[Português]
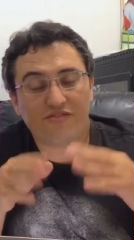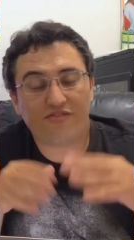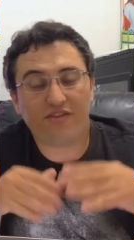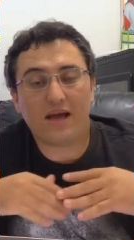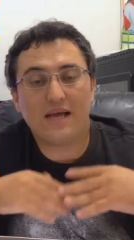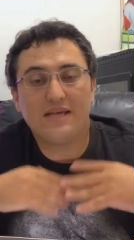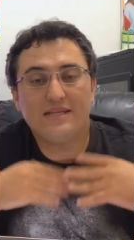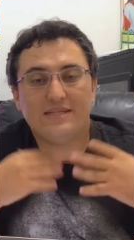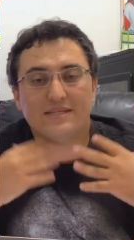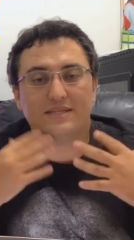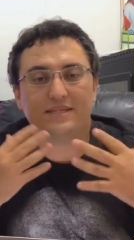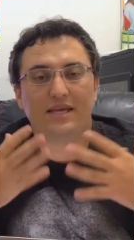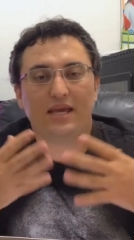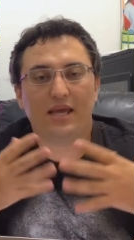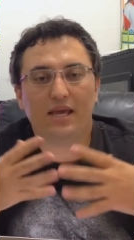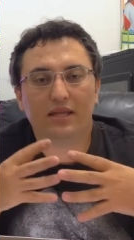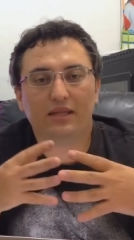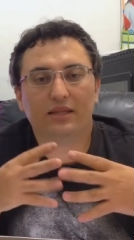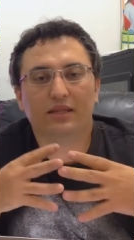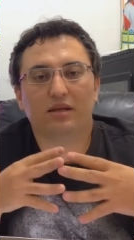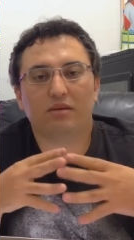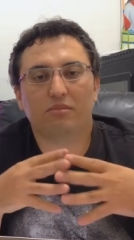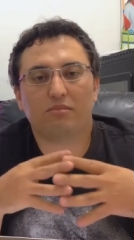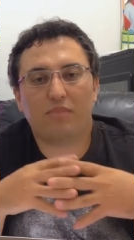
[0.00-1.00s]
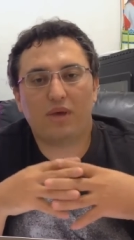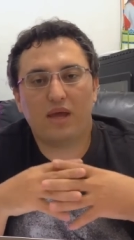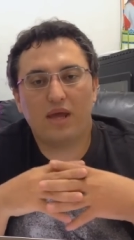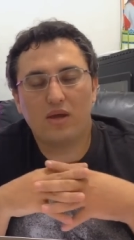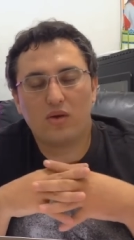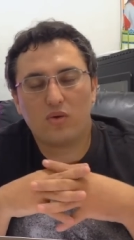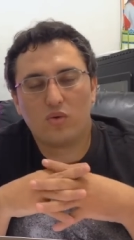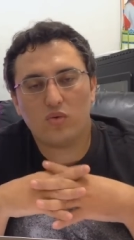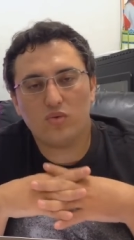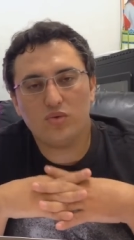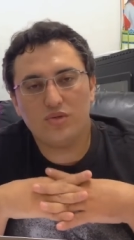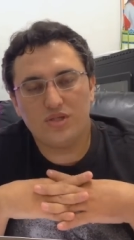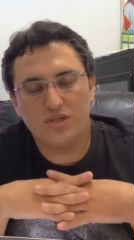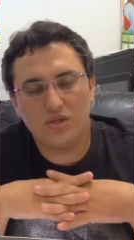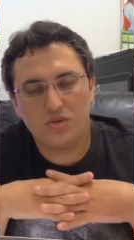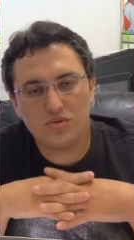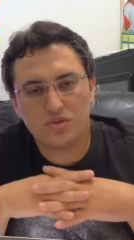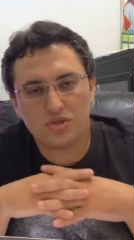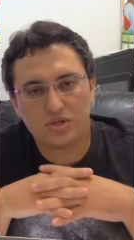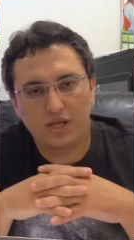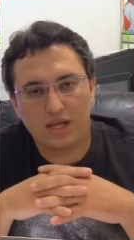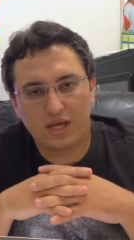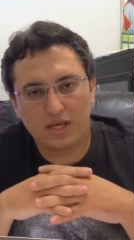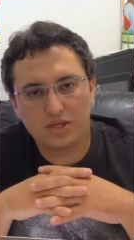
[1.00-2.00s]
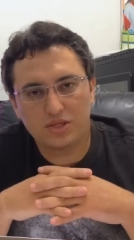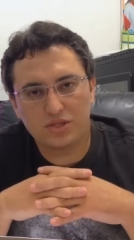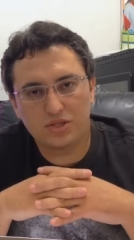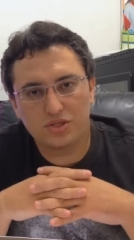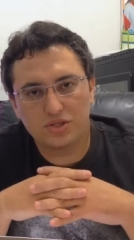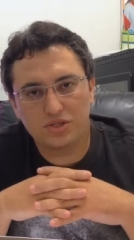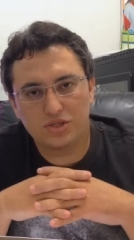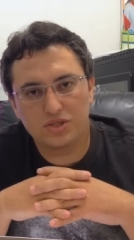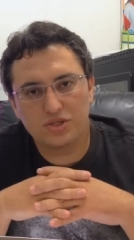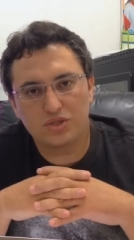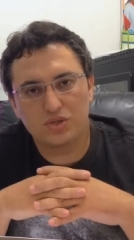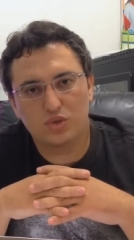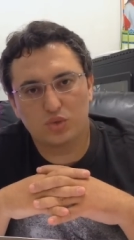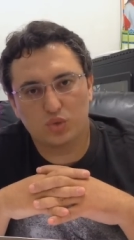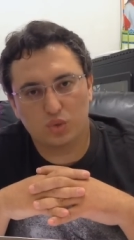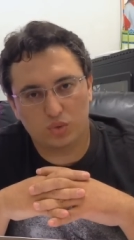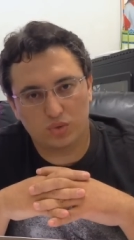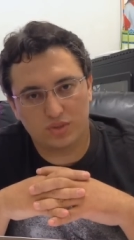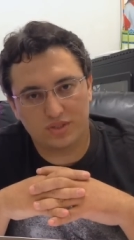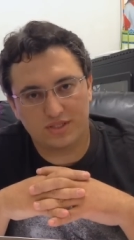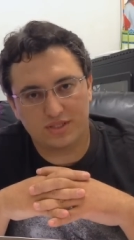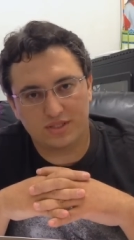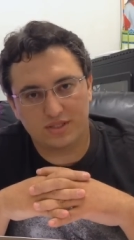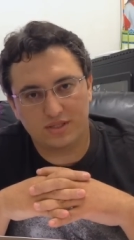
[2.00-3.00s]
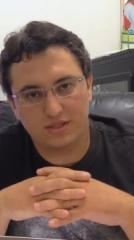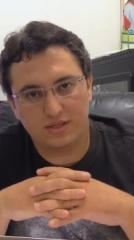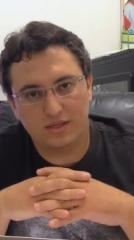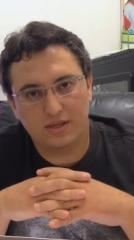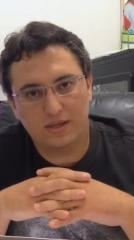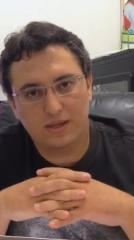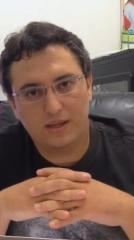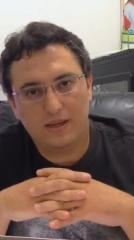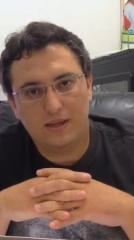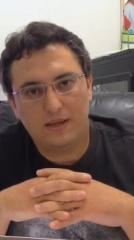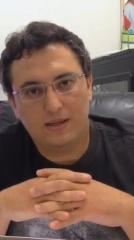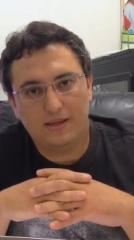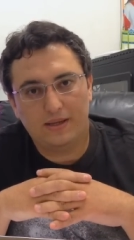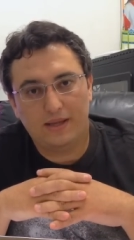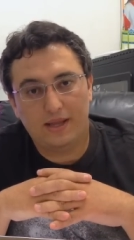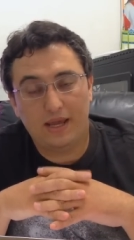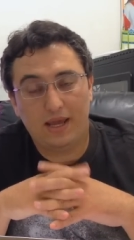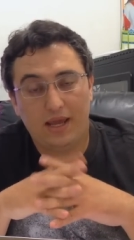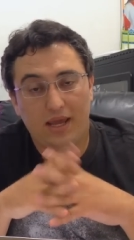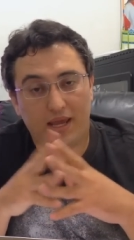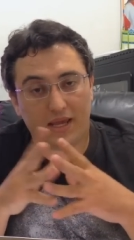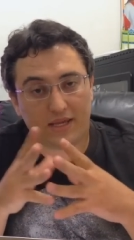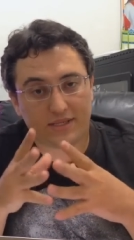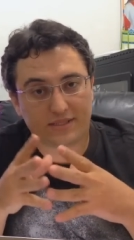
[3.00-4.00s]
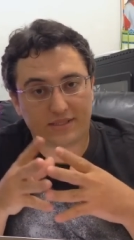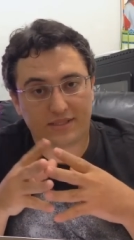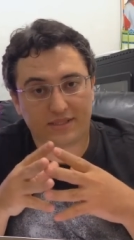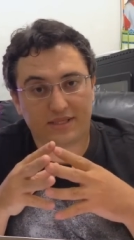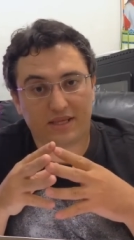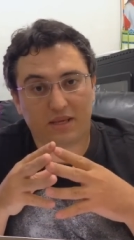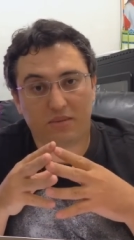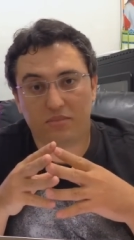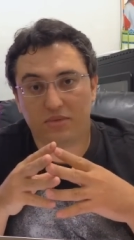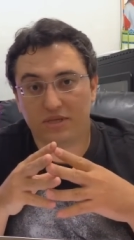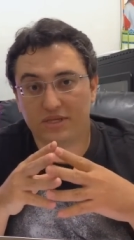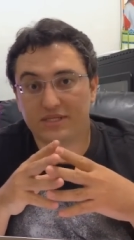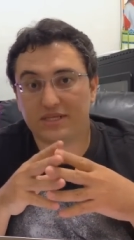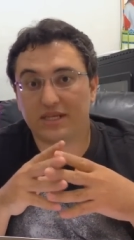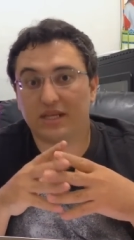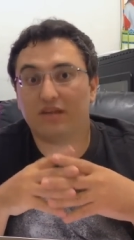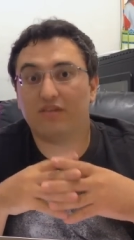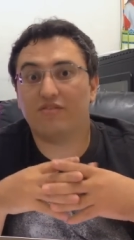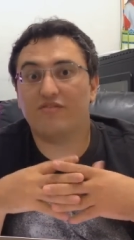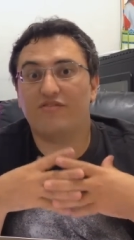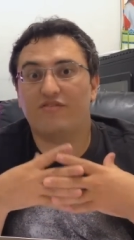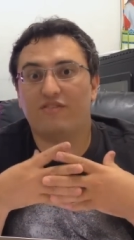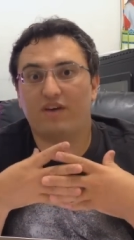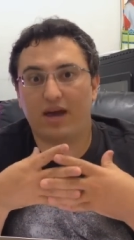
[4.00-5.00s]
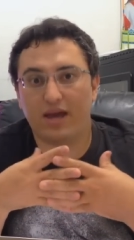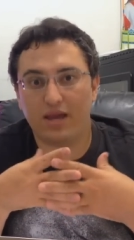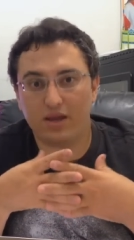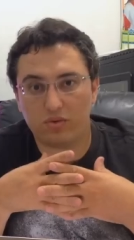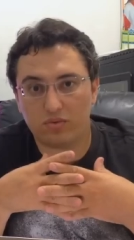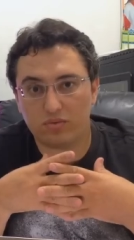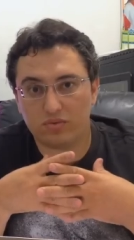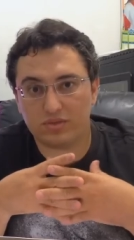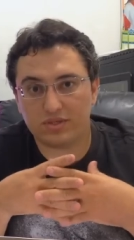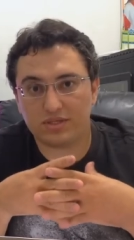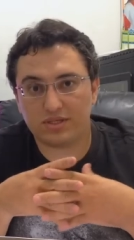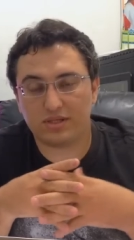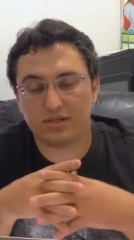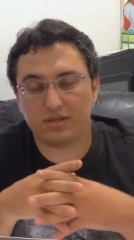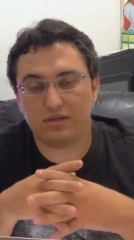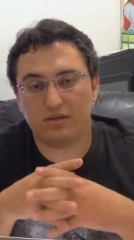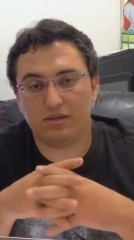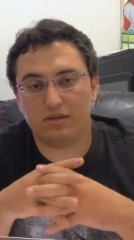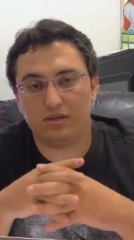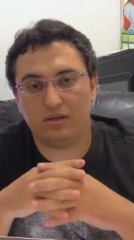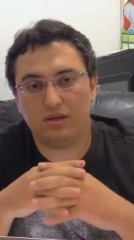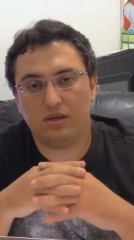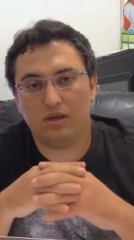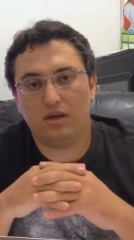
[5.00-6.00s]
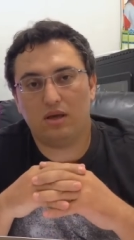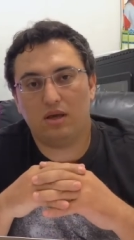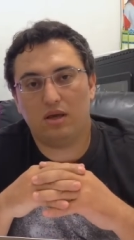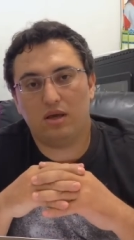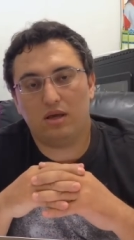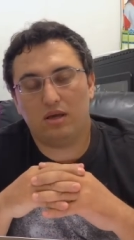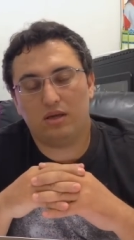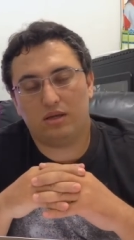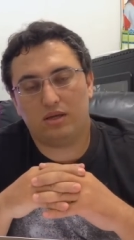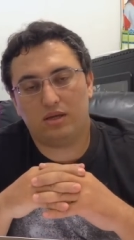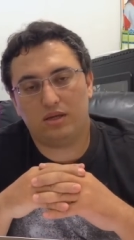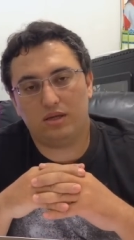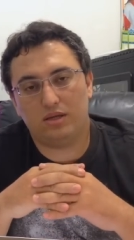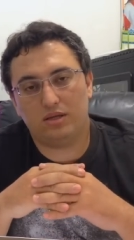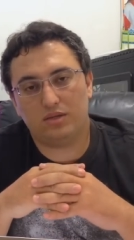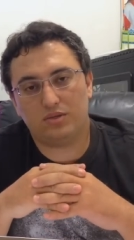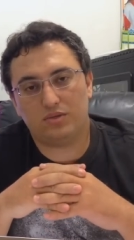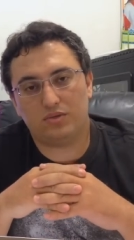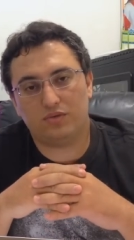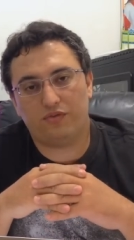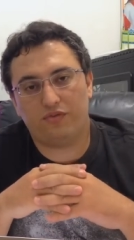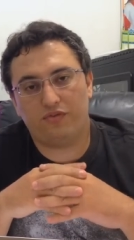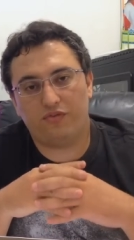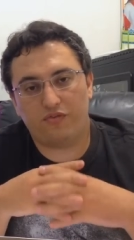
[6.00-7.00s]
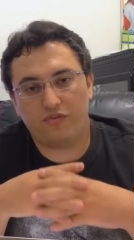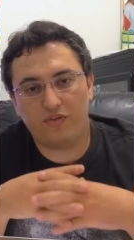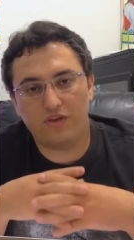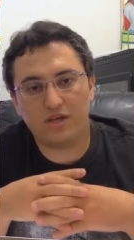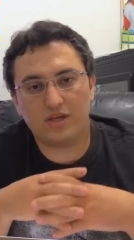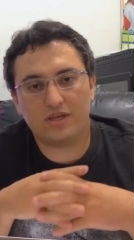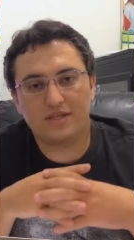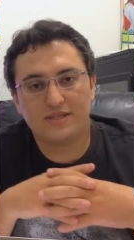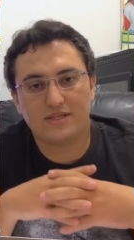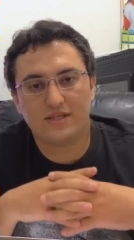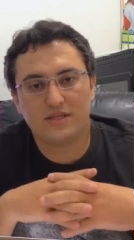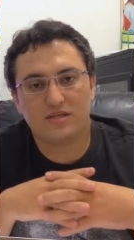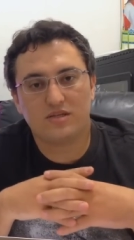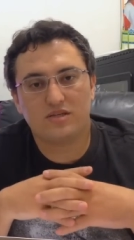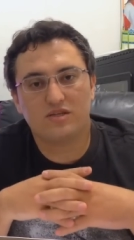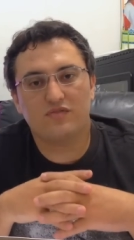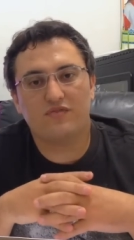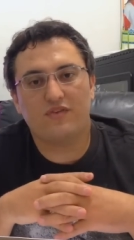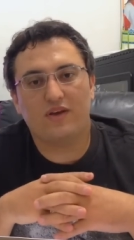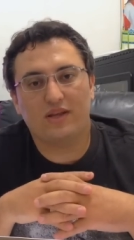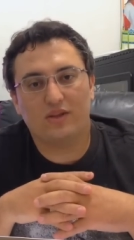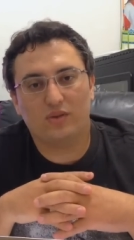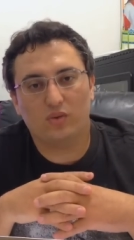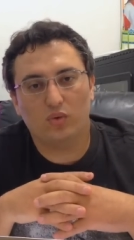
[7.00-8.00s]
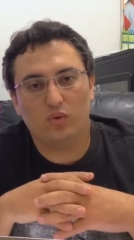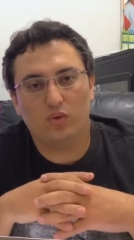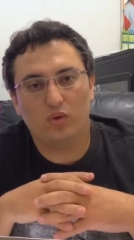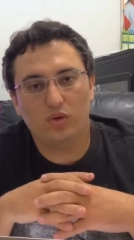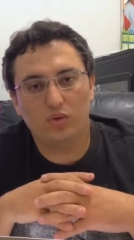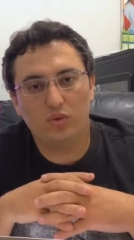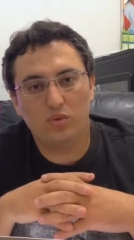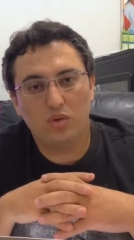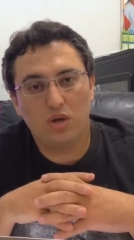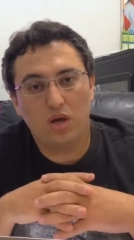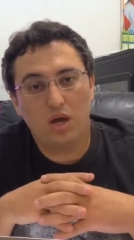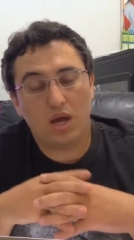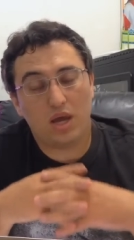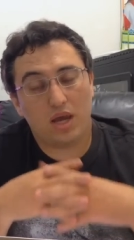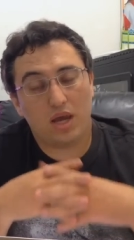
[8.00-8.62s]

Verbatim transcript: fazer também com seu DirectX 12. Né? Resta saber se ela vai conseguir que isso fique satisfatório.